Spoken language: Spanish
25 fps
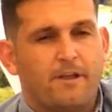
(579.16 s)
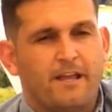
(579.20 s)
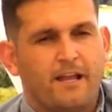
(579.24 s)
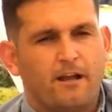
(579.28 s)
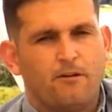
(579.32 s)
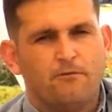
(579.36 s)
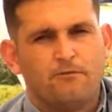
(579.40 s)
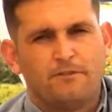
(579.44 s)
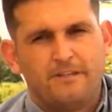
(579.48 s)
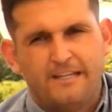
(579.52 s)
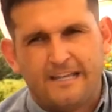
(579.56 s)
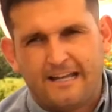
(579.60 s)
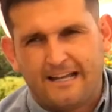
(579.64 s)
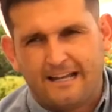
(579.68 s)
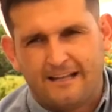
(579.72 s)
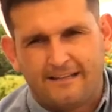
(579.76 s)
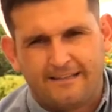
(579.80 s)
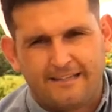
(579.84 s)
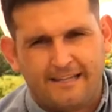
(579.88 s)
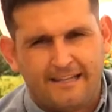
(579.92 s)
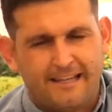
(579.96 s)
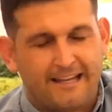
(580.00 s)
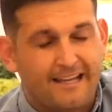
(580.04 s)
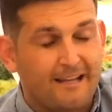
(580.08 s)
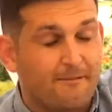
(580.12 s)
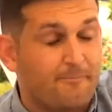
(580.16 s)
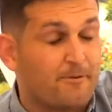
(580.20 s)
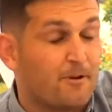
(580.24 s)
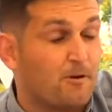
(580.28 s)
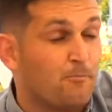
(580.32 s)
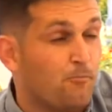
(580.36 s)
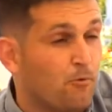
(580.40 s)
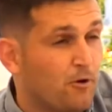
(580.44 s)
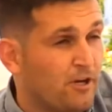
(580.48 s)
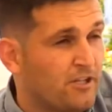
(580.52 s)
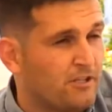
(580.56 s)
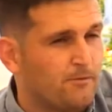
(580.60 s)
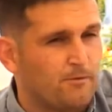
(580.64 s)
llegar un día que tenga que esperar un
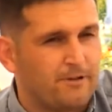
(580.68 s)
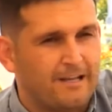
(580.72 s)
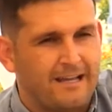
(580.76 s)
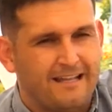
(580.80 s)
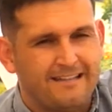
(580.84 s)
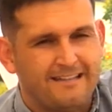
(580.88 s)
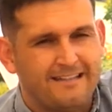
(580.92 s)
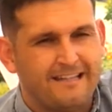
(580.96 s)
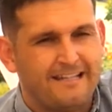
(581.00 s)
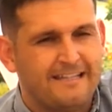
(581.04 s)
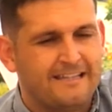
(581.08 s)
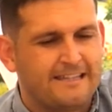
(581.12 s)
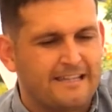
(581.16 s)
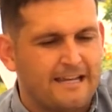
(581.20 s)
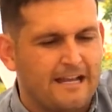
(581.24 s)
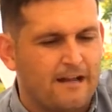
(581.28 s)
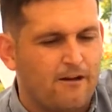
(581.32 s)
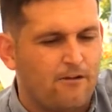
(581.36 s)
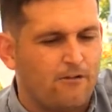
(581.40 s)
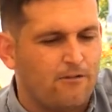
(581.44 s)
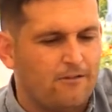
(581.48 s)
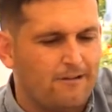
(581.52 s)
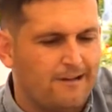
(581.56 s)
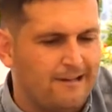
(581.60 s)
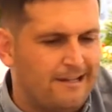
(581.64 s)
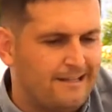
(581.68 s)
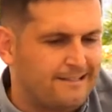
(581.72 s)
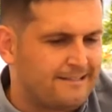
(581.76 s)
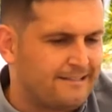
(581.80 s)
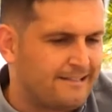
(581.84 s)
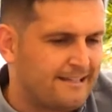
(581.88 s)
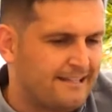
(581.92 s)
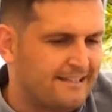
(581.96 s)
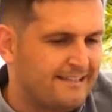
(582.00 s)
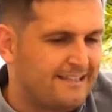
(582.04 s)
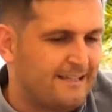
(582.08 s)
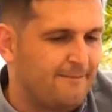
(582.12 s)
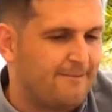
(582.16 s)
poquito porque han entrado las
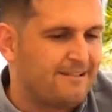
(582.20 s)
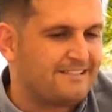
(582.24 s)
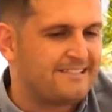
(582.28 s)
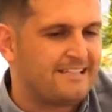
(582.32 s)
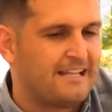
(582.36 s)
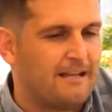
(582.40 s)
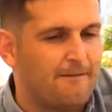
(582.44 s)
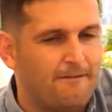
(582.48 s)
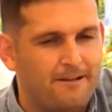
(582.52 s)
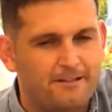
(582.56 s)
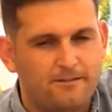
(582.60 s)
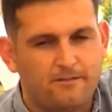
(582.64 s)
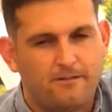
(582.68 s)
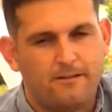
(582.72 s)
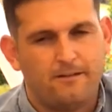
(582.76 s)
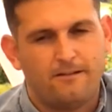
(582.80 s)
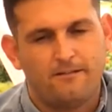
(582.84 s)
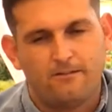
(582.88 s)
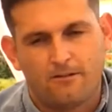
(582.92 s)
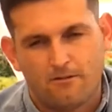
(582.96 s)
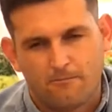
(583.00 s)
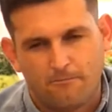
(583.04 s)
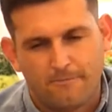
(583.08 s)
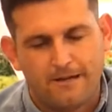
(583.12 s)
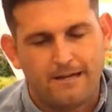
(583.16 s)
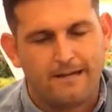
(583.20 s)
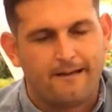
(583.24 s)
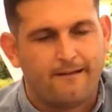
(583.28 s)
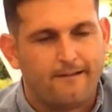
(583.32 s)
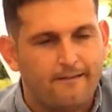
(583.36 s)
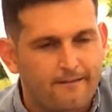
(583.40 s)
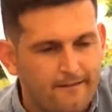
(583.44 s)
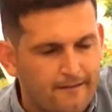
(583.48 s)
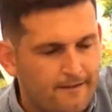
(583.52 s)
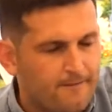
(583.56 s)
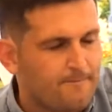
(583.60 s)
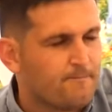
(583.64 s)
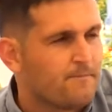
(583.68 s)
30 mesas a la venta, es normal.
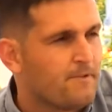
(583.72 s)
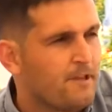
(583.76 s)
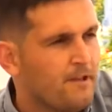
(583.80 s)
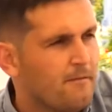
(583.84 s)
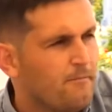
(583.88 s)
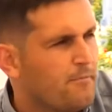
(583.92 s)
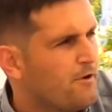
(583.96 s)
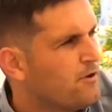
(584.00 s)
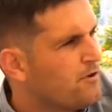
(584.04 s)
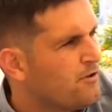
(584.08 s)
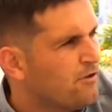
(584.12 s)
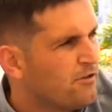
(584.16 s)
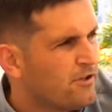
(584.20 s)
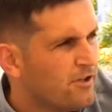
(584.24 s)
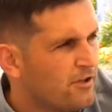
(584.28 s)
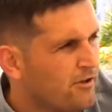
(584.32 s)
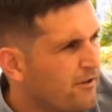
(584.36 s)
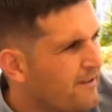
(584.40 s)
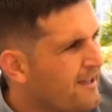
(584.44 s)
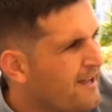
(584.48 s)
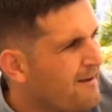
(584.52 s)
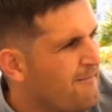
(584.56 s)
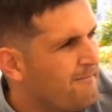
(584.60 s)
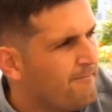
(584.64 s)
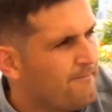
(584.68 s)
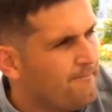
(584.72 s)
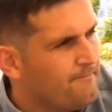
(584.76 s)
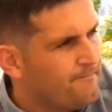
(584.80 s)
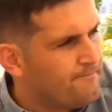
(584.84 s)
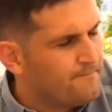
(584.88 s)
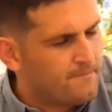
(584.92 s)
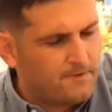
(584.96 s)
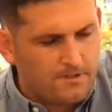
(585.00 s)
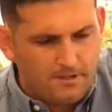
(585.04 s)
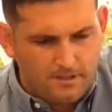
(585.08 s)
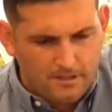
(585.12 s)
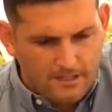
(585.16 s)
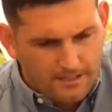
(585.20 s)
Pero yo no quiero dar
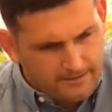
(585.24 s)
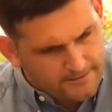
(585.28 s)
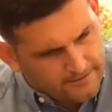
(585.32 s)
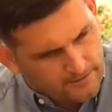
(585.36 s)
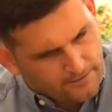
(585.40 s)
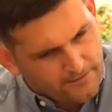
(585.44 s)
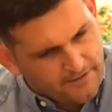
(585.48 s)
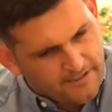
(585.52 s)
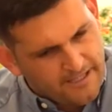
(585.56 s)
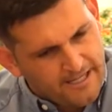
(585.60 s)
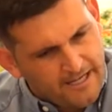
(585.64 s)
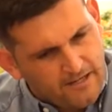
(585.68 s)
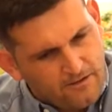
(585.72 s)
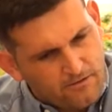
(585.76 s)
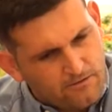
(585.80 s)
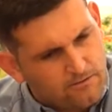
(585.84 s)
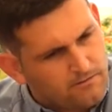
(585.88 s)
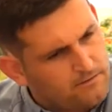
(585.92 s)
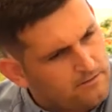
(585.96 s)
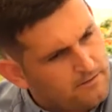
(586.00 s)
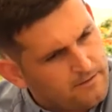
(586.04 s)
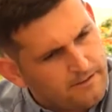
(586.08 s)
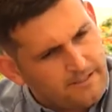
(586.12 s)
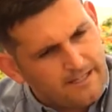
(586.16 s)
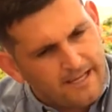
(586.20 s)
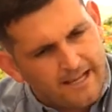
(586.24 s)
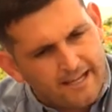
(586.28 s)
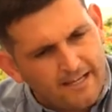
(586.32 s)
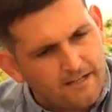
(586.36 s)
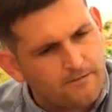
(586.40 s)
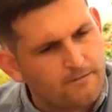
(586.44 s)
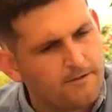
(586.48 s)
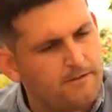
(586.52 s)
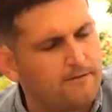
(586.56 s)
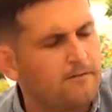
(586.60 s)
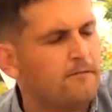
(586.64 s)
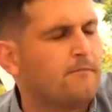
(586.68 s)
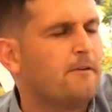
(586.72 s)
hasta donde llego y ahí no
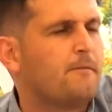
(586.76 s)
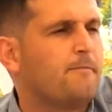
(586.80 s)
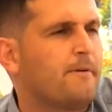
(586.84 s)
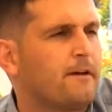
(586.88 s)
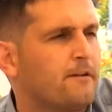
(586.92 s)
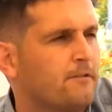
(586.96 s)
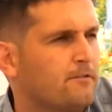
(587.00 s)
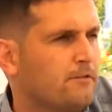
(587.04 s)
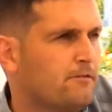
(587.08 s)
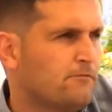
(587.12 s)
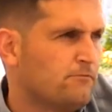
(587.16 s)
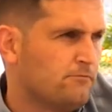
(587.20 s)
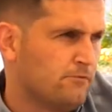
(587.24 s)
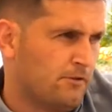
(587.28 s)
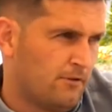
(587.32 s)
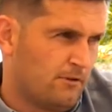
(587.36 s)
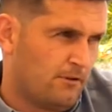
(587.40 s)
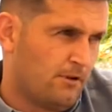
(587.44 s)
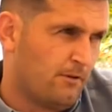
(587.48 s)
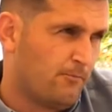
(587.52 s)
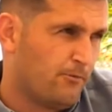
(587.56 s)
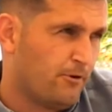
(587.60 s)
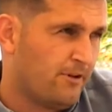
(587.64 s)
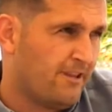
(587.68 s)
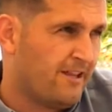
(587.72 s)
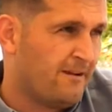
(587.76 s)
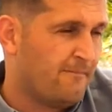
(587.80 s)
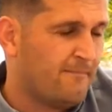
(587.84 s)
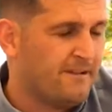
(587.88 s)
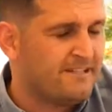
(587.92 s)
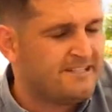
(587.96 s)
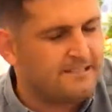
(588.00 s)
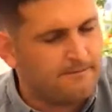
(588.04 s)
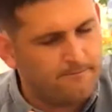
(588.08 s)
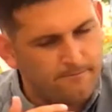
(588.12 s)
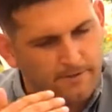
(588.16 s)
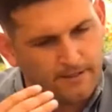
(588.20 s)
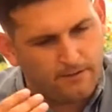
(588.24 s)
me, no paro. No le puedo dar
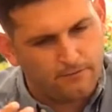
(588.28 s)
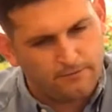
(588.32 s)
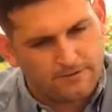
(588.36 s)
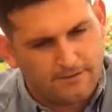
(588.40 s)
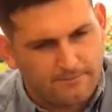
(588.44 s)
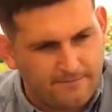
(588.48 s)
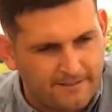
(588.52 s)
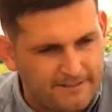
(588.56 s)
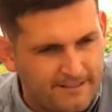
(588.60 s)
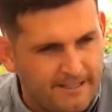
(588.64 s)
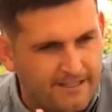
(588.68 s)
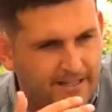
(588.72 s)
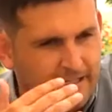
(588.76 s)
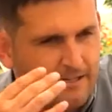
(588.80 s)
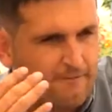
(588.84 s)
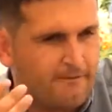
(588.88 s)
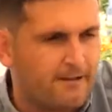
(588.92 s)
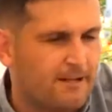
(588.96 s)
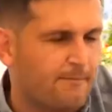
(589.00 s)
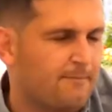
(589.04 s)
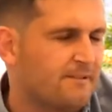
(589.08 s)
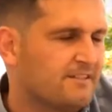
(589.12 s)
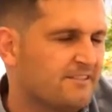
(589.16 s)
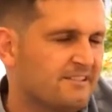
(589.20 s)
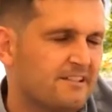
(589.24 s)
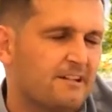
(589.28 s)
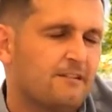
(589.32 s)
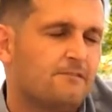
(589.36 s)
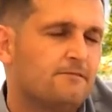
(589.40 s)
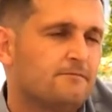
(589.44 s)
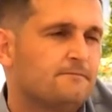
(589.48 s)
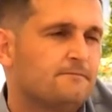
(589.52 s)
mesa, venga usted mañana, venga pasado.